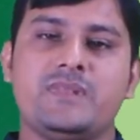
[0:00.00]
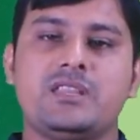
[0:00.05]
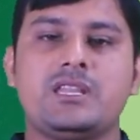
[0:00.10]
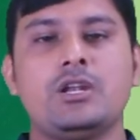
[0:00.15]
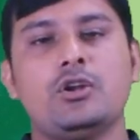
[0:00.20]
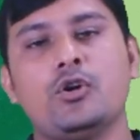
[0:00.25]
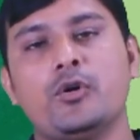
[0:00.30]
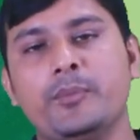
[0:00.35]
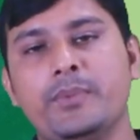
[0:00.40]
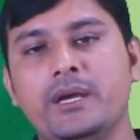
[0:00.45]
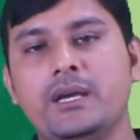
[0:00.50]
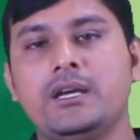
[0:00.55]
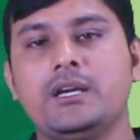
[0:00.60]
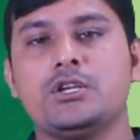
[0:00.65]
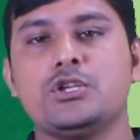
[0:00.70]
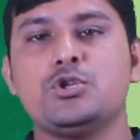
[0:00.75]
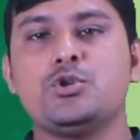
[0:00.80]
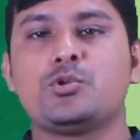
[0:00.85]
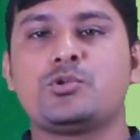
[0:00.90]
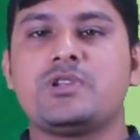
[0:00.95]
তাহলে হবে
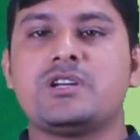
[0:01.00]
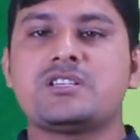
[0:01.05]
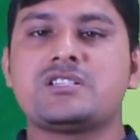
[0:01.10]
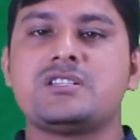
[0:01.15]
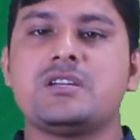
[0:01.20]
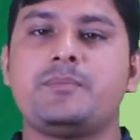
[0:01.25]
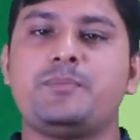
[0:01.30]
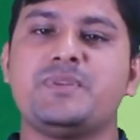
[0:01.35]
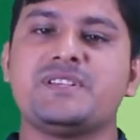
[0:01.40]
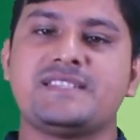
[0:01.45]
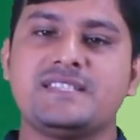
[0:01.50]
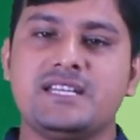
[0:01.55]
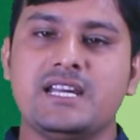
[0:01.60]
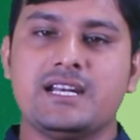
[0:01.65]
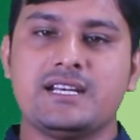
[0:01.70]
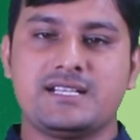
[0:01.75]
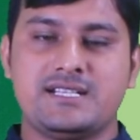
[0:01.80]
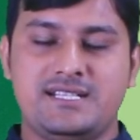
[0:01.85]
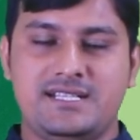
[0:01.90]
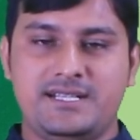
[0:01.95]
যুক্তরাষ্ট্রের
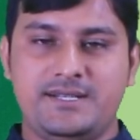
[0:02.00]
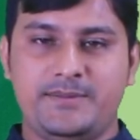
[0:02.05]
প্রেসিডেন্ট